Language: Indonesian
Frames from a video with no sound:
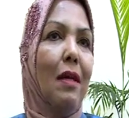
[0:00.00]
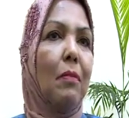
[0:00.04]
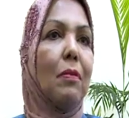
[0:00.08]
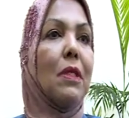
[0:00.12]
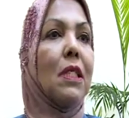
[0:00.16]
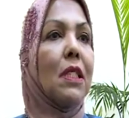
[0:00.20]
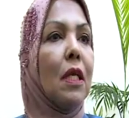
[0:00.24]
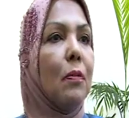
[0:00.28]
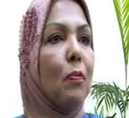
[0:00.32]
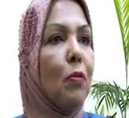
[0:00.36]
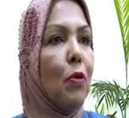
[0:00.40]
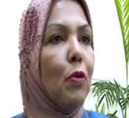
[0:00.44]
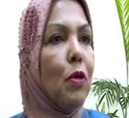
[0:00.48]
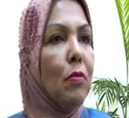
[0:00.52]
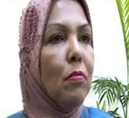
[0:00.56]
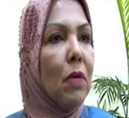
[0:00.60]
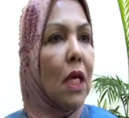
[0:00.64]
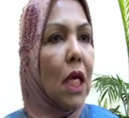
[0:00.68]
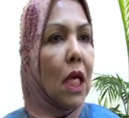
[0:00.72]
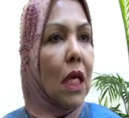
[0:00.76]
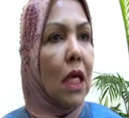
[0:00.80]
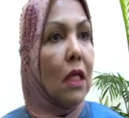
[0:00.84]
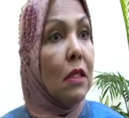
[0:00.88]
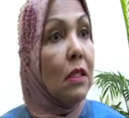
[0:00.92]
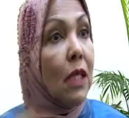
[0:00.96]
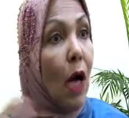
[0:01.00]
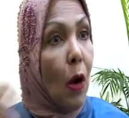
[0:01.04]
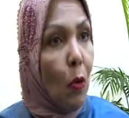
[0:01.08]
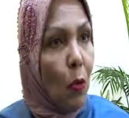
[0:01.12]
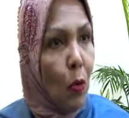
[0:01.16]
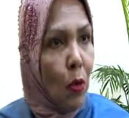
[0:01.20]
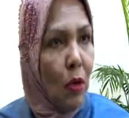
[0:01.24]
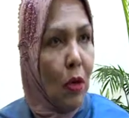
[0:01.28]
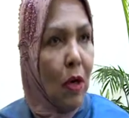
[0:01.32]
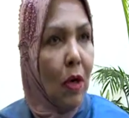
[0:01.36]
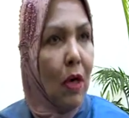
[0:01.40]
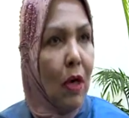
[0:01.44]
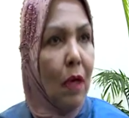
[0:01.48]
Meskipun mereka jauh,
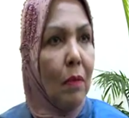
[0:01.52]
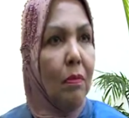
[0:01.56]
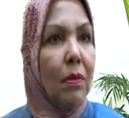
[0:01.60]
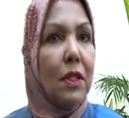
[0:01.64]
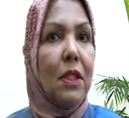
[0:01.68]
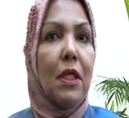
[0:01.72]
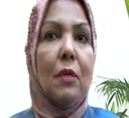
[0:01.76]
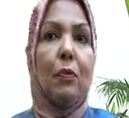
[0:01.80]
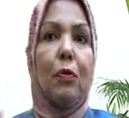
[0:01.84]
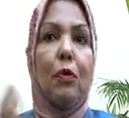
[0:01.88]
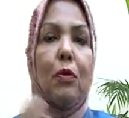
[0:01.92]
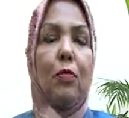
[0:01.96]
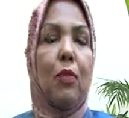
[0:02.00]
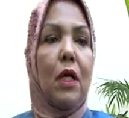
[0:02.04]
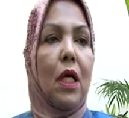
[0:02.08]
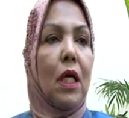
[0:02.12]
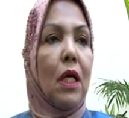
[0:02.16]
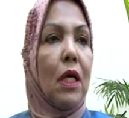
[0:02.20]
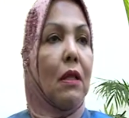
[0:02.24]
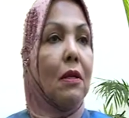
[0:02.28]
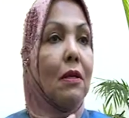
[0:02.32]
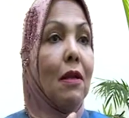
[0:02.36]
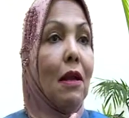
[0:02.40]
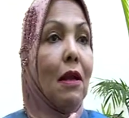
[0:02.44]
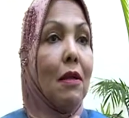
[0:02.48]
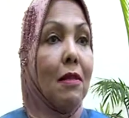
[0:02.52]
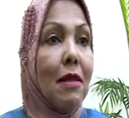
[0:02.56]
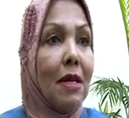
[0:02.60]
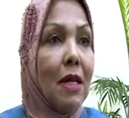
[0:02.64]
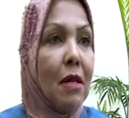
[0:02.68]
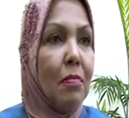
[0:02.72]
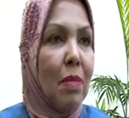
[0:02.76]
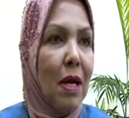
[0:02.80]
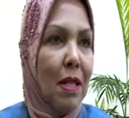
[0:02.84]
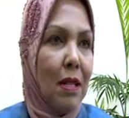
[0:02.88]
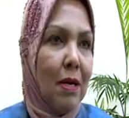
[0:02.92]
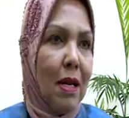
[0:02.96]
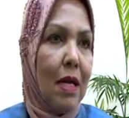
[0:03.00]
meskipun mereka tidak
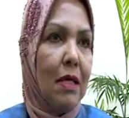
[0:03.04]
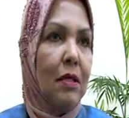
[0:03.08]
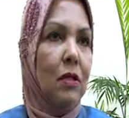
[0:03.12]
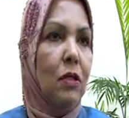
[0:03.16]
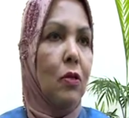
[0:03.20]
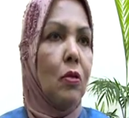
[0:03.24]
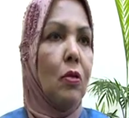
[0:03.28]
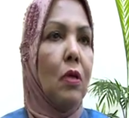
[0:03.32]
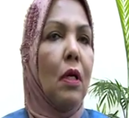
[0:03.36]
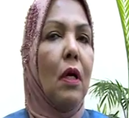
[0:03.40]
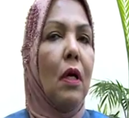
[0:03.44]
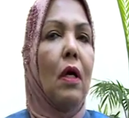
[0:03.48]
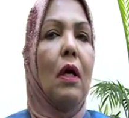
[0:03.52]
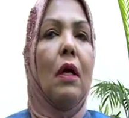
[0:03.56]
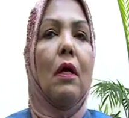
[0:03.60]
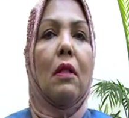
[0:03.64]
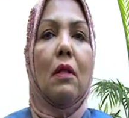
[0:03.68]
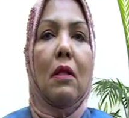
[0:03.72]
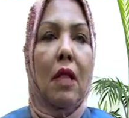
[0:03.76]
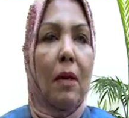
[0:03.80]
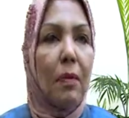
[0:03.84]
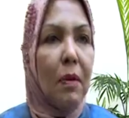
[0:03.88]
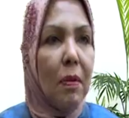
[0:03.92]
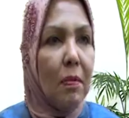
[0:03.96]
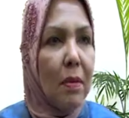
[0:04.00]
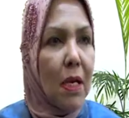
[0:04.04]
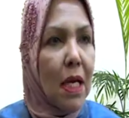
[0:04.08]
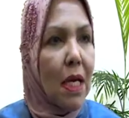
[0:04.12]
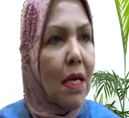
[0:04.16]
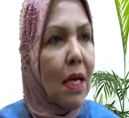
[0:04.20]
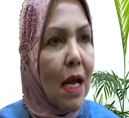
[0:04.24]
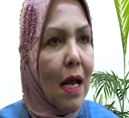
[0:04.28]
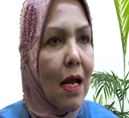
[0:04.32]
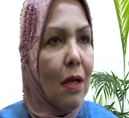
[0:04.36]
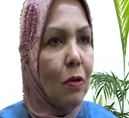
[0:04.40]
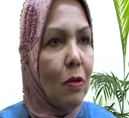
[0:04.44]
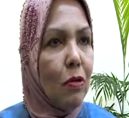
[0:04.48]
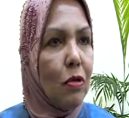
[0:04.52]
terlibat langsung, tetapi mereka
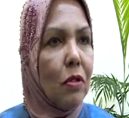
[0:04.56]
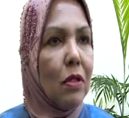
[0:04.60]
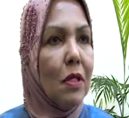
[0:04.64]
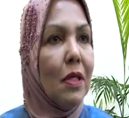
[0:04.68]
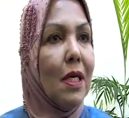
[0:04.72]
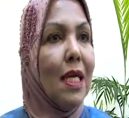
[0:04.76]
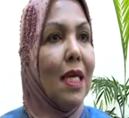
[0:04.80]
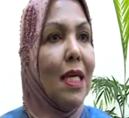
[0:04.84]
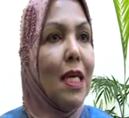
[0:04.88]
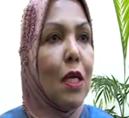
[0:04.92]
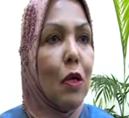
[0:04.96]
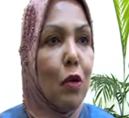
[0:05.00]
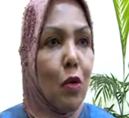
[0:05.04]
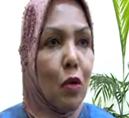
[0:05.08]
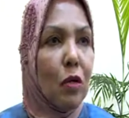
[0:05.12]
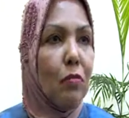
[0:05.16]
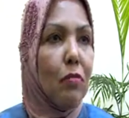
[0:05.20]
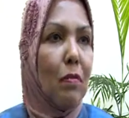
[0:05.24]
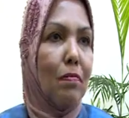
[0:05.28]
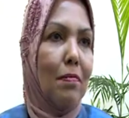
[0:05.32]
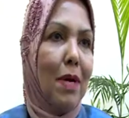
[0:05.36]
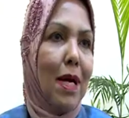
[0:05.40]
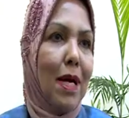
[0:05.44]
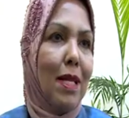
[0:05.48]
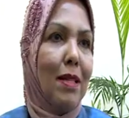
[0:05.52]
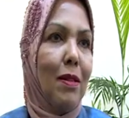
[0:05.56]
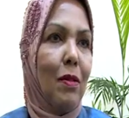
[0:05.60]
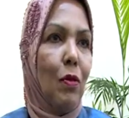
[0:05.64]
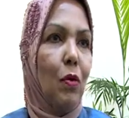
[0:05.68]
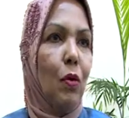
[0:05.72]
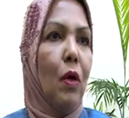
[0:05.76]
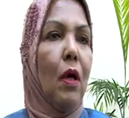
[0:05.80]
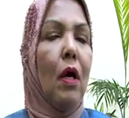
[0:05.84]
harus ikut membantu.